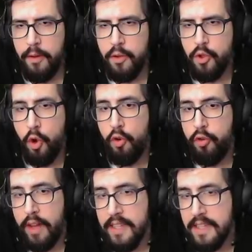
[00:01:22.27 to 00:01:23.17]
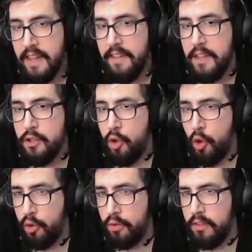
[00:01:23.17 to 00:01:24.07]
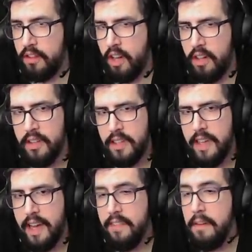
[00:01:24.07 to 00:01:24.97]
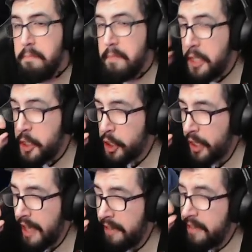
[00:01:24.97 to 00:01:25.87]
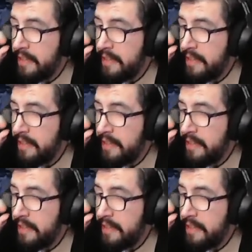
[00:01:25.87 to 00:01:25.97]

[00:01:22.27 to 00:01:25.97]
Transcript: Çok fazla ve çok dağınık yerde ve minicikler ve